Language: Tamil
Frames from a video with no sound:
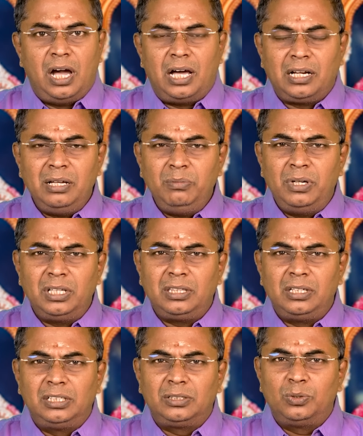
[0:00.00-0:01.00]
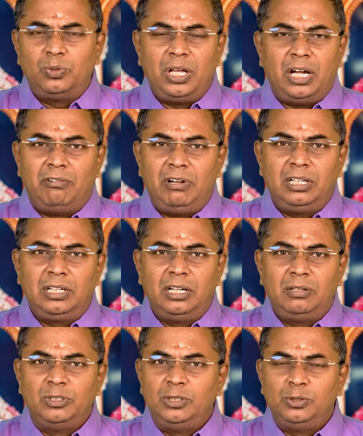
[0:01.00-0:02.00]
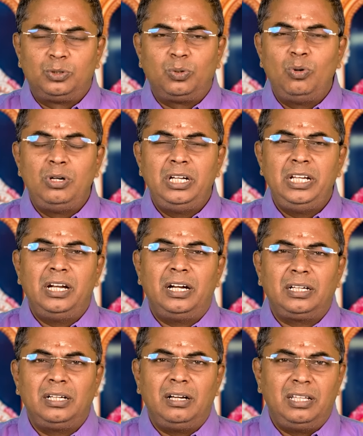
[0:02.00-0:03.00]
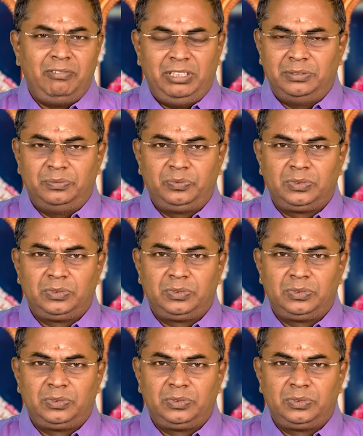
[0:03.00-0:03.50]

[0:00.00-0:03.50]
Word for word: ஆறாம் இடத்தில் இருக்கக்கூடிய அவலங்கள் வந்து சொல்லில் அடங்காதவை